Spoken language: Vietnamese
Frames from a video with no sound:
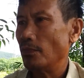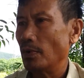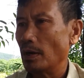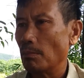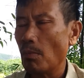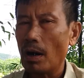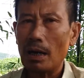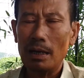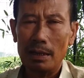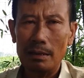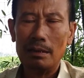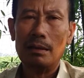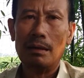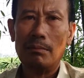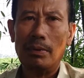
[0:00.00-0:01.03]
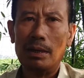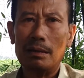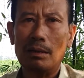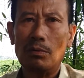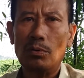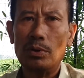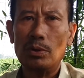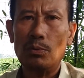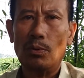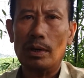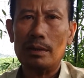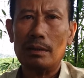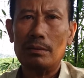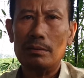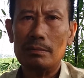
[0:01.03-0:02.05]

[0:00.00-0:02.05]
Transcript: vừa ba ly cái là bắt đầu có hiệu quả thôi